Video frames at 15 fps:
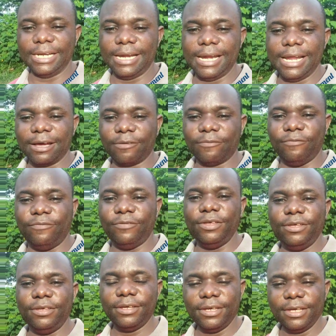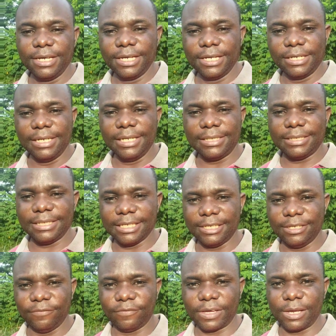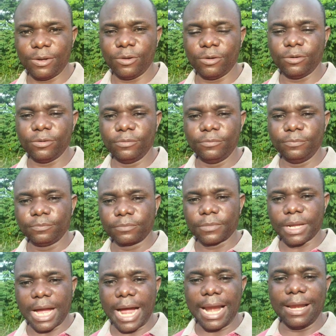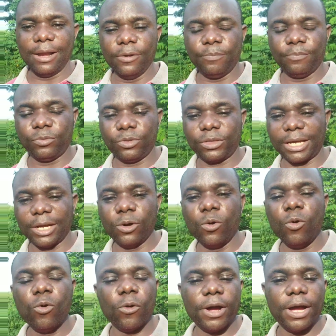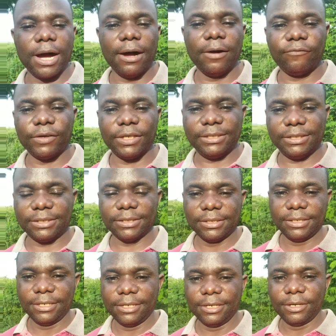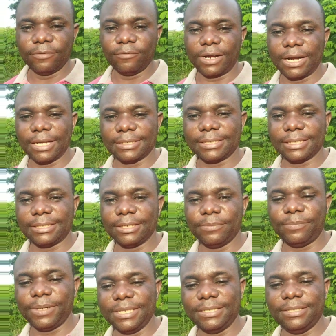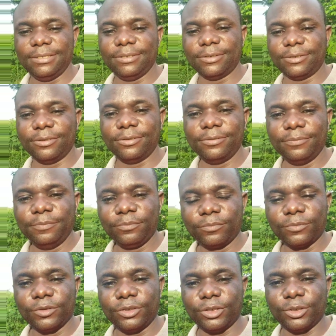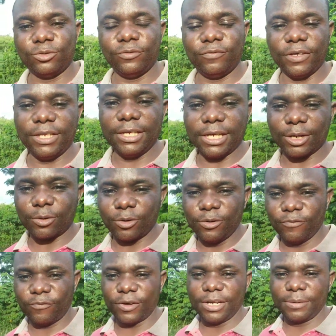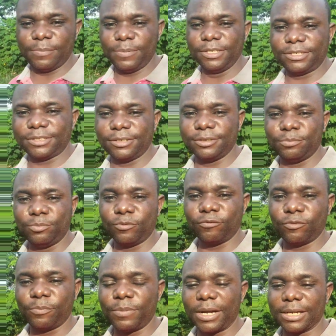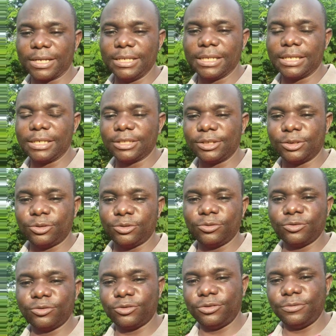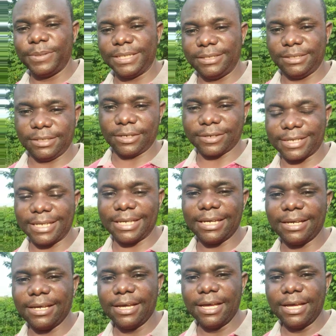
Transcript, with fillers: leur vie, de ceux qui veulent aller très loin en fait. Voilà, c'est un plaisir. Je suis venu encore une fois de plus pour vous parler de quelque chose qui me tient à cœur